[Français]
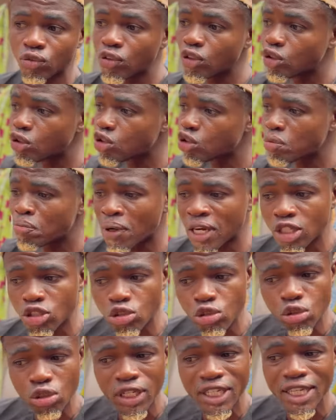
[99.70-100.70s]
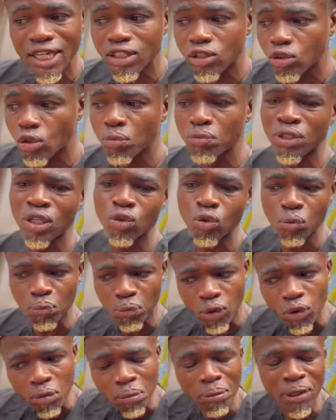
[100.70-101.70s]
veux juste m'assurer qu'elle tombe dans de
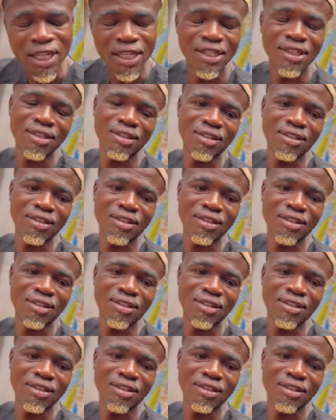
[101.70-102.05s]
bonnes mains.